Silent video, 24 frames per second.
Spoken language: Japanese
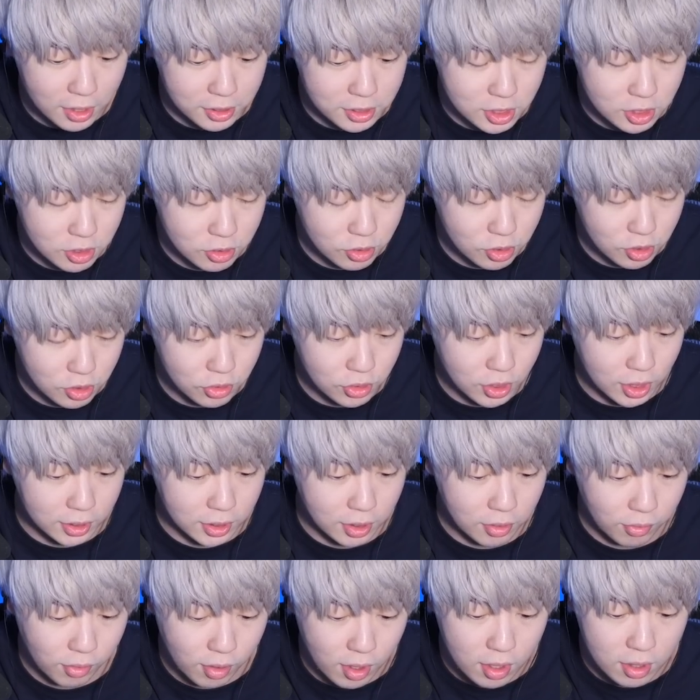89だっ
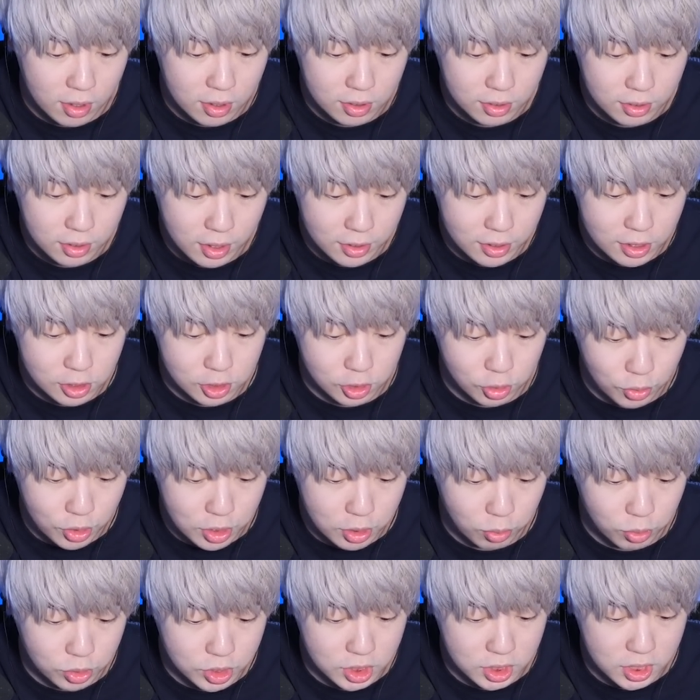たのか。なんでちょ
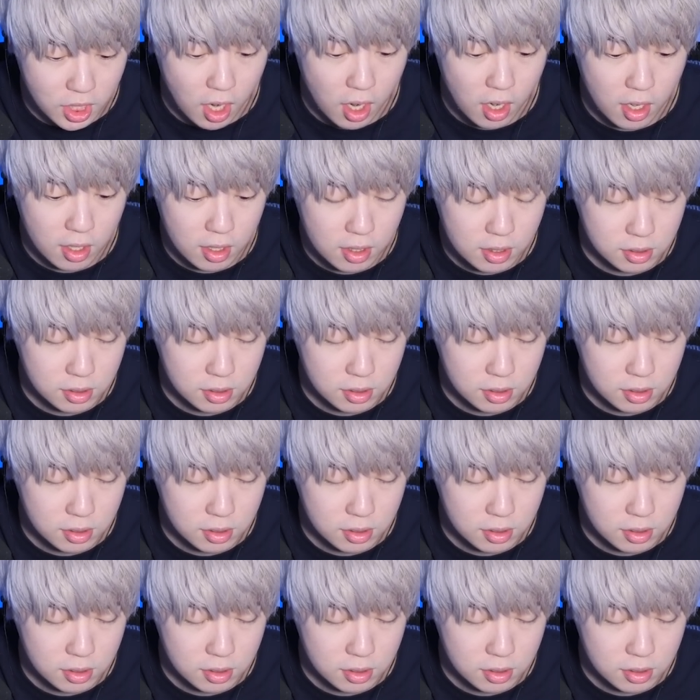い落ちか。